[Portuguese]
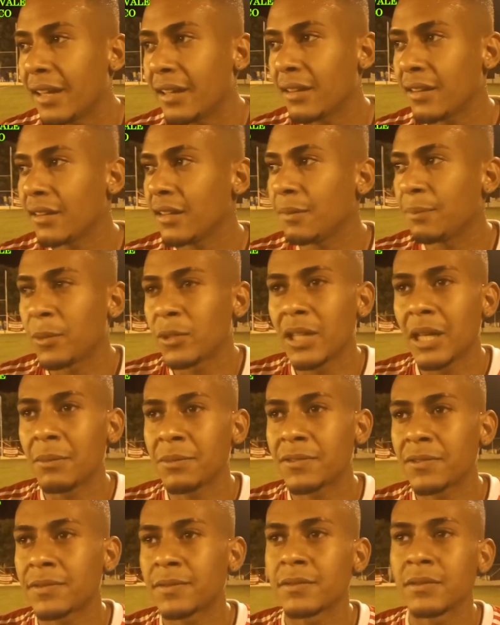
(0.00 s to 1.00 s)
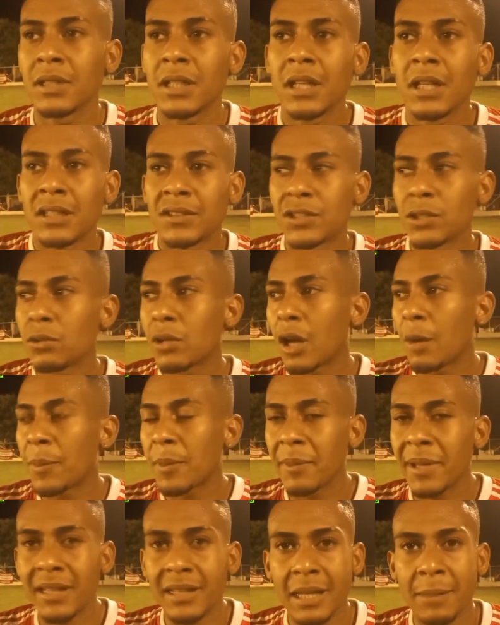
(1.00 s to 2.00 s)
E podemos segurar o
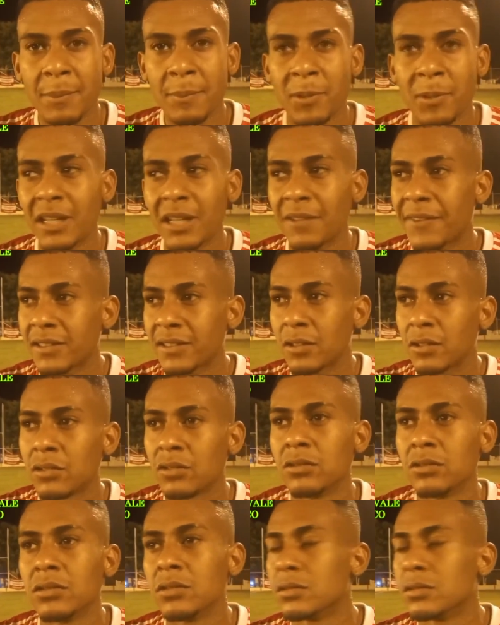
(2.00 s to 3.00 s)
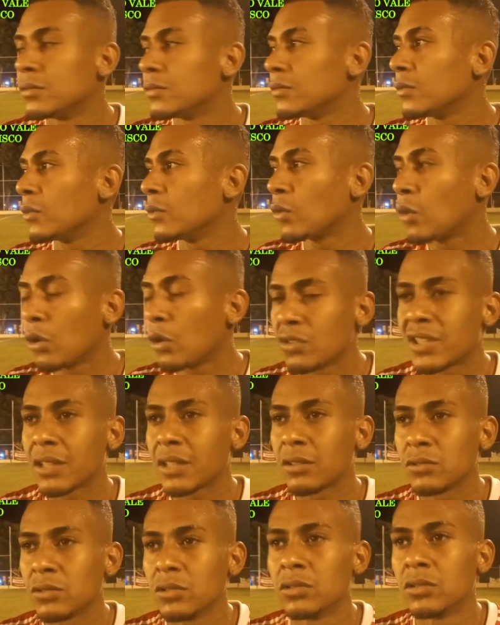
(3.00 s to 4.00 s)
primeiro tempo e poder fazer um, gol no
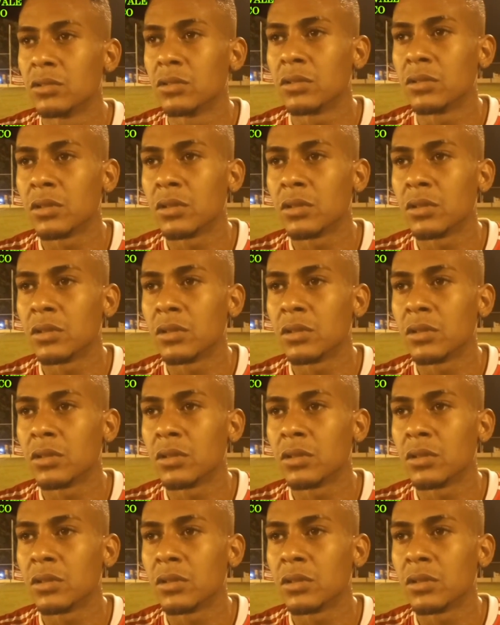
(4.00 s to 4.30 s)
segundo